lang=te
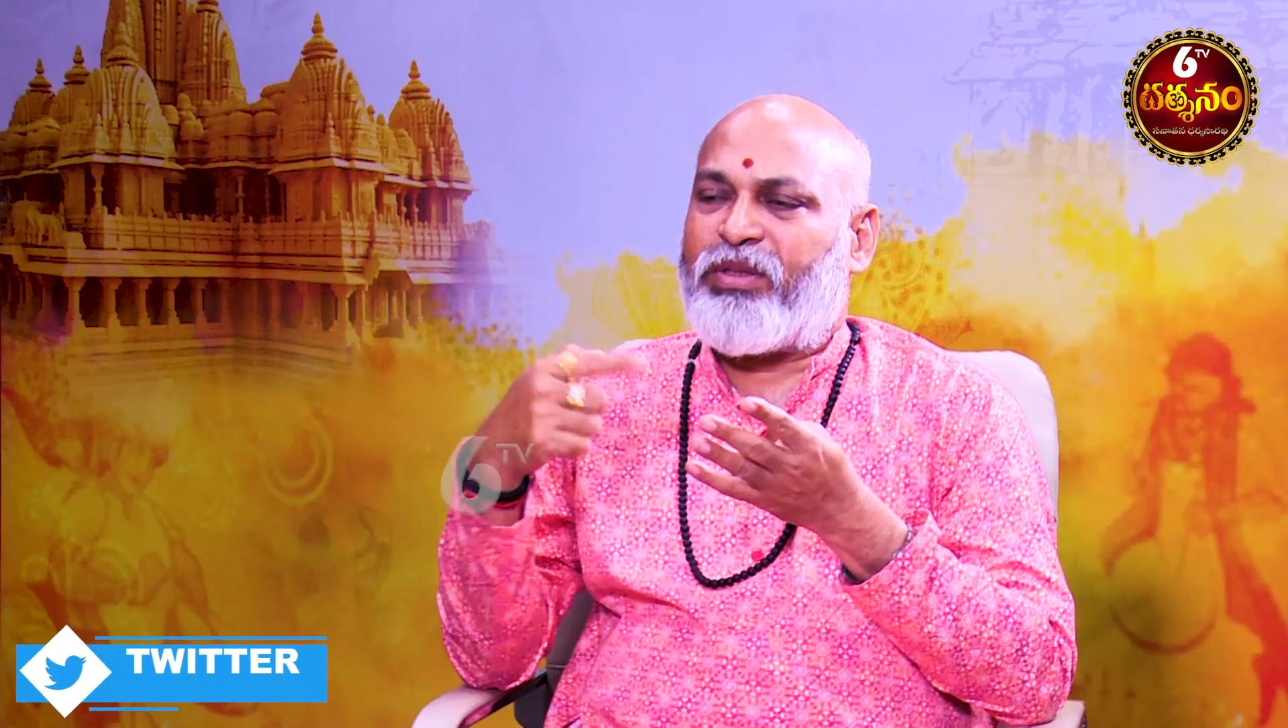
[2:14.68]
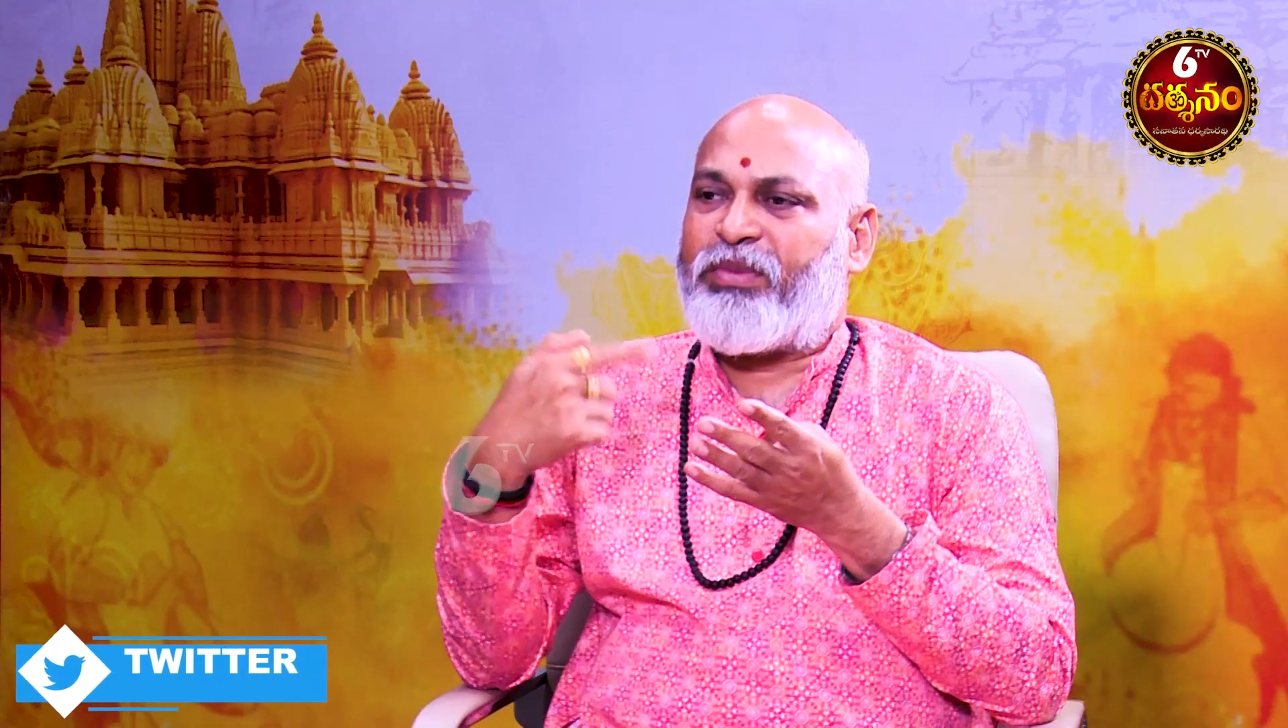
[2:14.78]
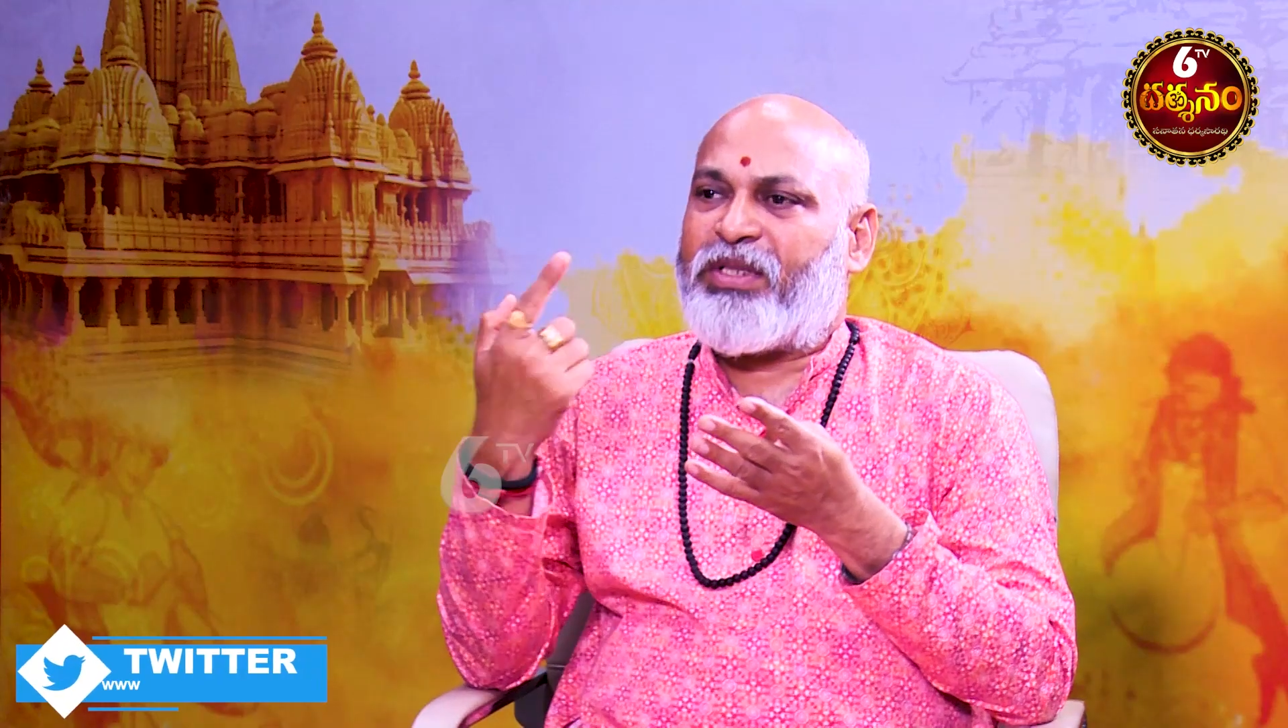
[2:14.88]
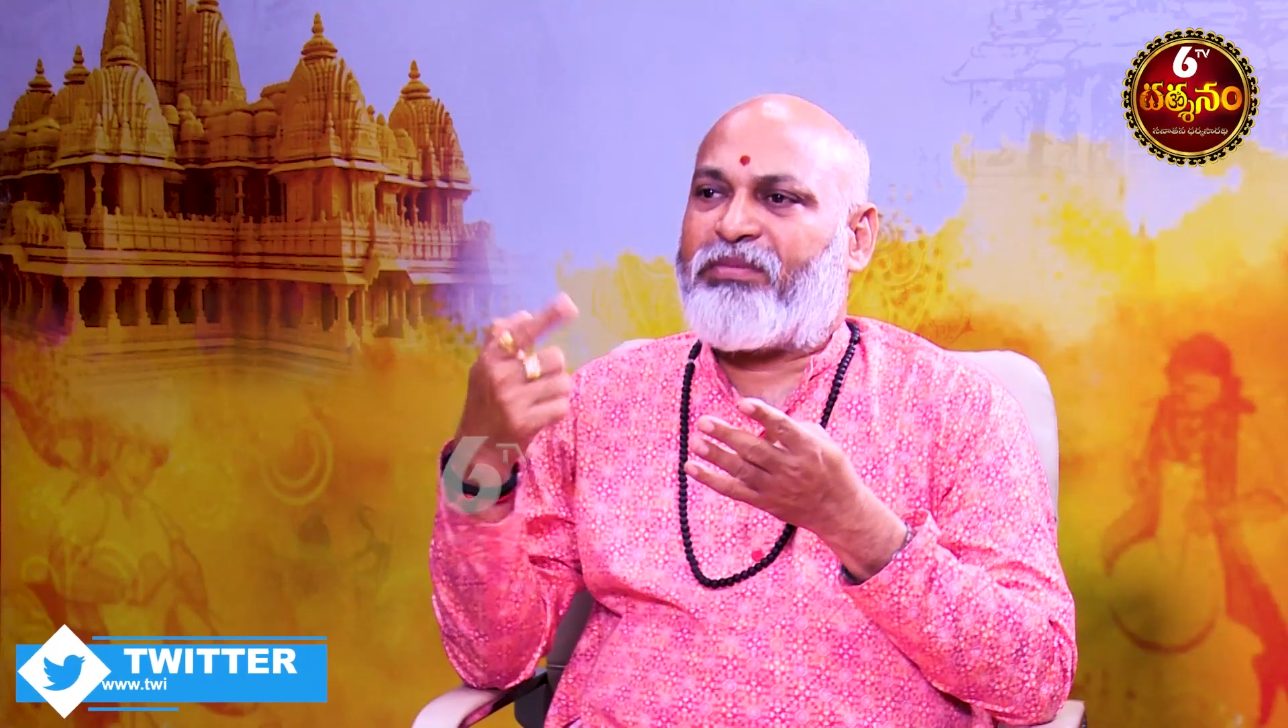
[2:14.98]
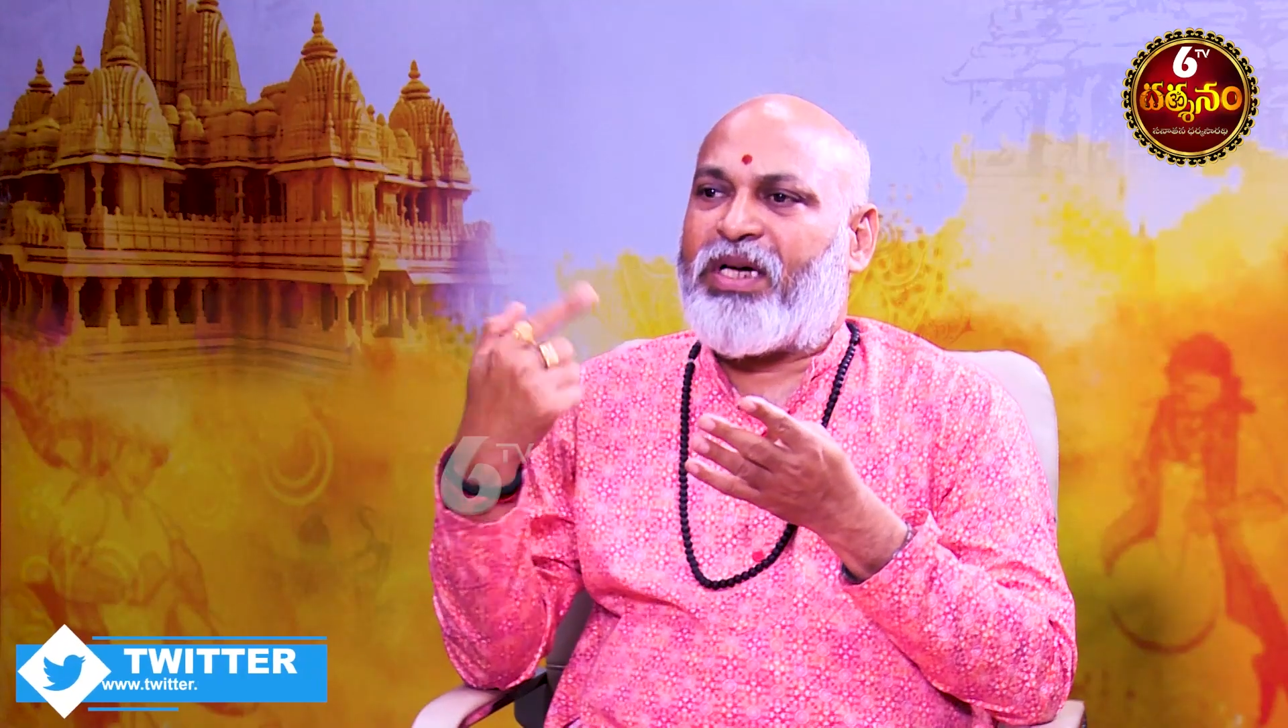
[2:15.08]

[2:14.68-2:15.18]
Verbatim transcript: కొంతమందికి